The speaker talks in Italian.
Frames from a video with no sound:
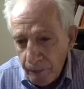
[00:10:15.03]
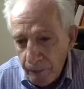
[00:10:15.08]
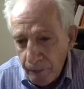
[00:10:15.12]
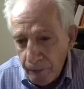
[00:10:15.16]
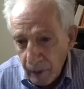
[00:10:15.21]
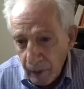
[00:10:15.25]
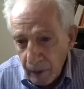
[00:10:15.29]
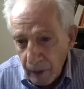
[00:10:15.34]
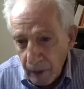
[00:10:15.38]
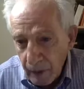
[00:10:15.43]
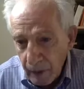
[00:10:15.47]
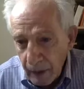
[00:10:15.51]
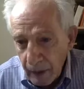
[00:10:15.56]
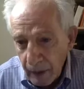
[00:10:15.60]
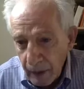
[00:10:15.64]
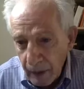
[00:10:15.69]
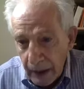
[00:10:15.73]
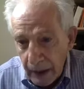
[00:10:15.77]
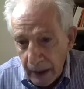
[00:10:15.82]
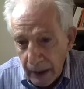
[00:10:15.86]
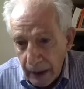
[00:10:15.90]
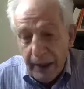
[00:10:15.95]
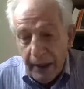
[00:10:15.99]
Mm?
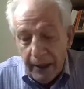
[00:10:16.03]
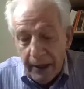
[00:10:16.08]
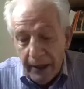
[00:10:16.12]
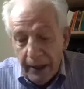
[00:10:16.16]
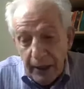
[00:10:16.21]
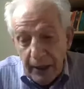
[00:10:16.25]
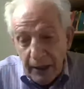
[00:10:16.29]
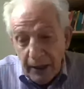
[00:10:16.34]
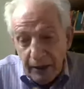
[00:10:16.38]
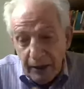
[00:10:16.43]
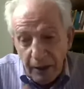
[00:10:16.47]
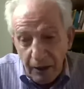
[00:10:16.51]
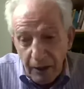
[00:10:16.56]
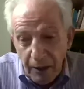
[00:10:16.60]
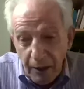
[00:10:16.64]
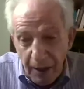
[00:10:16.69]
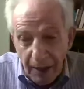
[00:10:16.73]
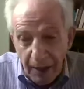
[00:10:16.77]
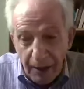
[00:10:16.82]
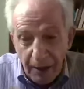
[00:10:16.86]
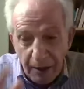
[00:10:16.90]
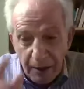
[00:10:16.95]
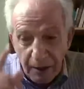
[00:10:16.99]
E né si
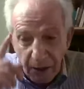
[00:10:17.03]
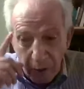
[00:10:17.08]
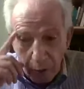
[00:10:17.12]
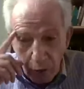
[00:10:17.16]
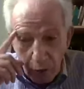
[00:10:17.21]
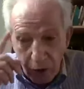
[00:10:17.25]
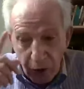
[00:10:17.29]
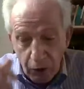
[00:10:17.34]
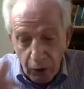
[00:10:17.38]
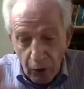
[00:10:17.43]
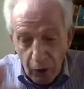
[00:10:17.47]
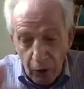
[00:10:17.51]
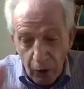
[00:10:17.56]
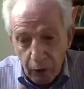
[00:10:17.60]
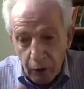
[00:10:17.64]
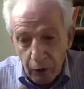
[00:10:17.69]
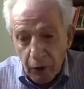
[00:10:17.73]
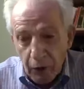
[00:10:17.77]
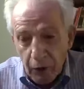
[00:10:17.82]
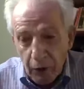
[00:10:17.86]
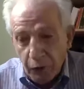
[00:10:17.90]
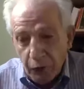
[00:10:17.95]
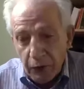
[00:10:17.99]
chiede se quest'organo
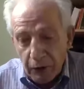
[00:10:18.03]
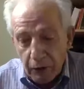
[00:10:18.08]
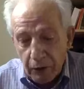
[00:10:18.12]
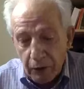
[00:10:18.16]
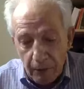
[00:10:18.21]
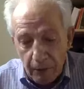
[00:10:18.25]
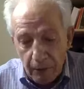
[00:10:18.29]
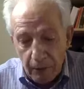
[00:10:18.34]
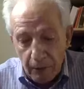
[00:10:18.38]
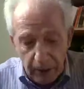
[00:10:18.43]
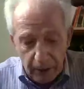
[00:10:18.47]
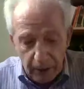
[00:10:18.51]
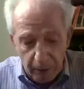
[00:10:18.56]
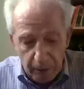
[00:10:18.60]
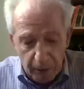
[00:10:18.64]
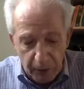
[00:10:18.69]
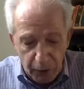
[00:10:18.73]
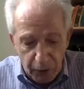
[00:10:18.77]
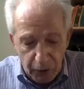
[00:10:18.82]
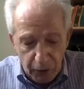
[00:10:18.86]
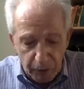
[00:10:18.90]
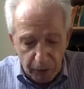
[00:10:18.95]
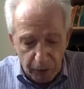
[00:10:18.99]
effettivamente
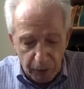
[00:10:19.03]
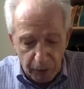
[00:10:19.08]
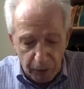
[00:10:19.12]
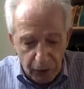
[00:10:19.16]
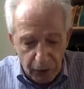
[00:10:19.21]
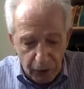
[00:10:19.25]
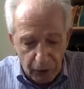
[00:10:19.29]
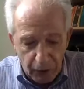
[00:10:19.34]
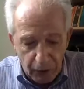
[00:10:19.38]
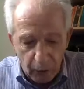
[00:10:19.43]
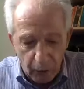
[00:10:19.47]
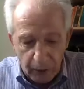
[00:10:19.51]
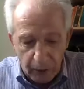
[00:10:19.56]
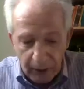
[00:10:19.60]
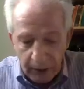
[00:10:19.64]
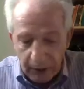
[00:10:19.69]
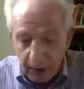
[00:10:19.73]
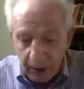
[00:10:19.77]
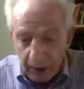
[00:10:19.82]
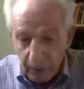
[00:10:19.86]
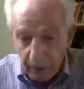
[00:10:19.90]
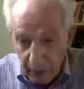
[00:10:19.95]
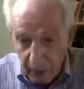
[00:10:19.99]
percepisce
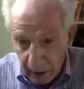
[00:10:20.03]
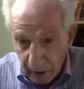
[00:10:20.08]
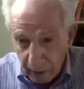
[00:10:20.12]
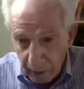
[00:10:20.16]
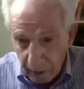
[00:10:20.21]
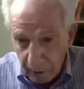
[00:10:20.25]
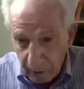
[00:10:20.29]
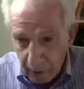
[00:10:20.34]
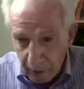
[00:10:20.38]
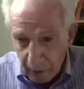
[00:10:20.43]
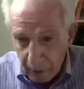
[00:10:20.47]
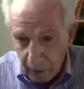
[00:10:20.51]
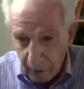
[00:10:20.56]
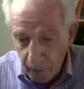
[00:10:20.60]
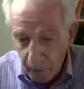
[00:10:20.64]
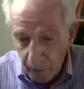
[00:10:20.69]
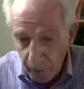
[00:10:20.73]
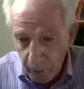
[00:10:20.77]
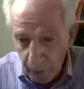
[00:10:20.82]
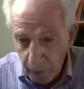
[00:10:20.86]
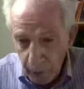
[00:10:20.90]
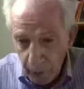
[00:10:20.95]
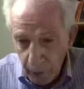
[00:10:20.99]
correttamente
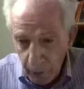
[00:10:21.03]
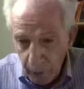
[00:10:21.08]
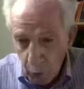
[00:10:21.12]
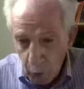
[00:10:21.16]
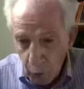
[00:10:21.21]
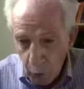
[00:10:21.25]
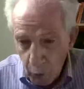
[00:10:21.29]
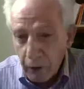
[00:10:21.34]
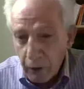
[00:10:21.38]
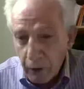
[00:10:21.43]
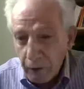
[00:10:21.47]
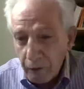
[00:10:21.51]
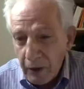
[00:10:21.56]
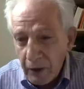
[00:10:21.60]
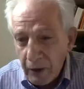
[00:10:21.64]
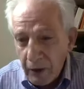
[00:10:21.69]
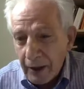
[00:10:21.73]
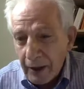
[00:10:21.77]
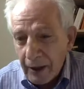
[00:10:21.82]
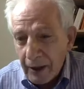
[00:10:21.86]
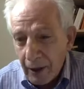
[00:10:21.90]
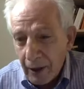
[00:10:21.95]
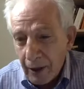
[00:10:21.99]
quello che viene
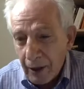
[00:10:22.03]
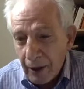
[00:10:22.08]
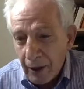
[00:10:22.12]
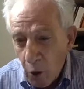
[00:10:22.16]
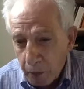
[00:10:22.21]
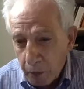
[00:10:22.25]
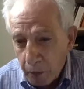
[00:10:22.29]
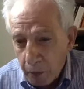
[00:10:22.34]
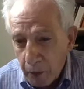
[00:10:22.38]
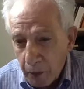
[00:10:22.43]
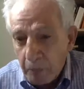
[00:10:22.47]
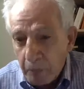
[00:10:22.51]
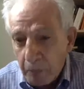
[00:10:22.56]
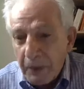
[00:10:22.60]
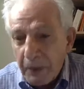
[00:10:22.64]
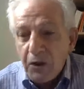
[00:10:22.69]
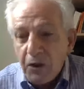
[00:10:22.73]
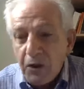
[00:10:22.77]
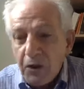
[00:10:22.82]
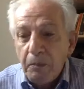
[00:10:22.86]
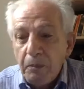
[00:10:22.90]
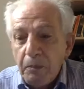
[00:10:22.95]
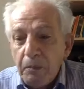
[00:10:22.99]
dal corpo e
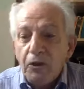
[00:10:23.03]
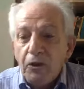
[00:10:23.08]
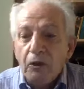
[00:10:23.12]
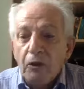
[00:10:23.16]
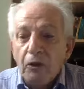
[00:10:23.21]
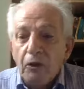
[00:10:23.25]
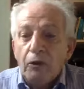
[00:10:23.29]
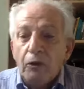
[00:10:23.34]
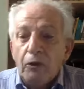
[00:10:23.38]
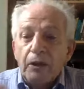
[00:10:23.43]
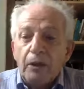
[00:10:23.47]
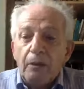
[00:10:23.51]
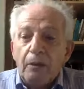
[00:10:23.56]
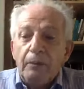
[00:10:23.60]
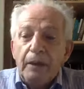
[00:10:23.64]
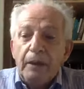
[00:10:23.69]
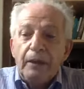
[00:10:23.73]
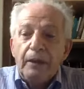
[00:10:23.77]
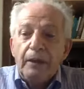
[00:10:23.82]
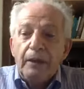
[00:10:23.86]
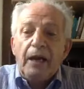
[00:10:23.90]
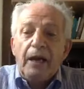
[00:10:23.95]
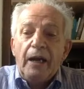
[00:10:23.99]
percepisce
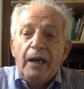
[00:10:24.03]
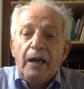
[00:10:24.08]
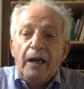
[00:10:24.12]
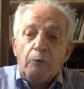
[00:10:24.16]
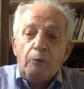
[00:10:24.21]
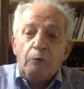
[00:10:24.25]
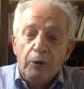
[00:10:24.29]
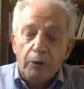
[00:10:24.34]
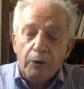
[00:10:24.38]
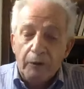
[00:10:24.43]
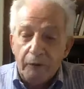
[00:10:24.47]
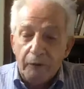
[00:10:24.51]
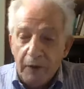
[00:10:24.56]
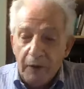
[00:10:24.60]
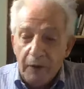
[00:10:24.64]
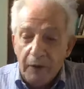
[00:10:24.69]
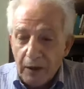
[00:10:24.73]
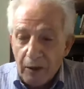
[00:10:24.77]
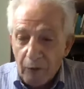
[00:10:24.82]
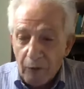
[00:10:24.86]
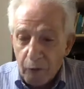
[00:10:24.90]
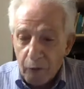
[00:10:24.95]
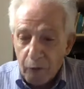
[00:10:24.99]
correttamente anche quello che viene
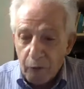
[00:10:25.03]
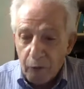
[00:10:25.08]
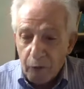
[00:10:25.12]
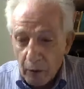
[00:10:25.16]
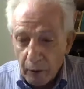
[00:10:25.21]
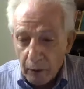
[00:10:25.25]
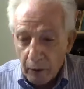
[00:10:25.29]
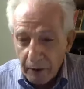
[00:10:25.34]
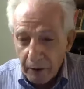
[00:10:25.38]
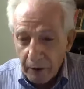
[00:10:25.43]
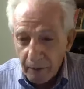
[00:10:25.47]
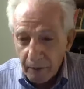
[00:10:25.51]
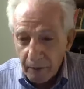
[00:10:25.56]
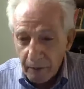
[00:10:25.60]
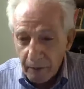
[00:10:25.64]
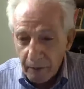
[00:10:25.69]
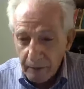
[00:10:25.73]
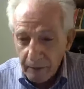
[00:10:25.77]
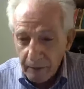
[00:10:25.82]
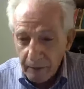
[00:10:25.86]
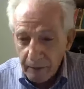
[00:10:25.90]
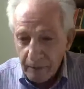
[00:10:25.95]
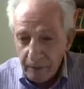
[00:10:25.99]
da fuori.
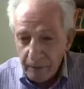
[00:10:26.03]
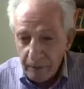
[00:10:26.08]
Mm?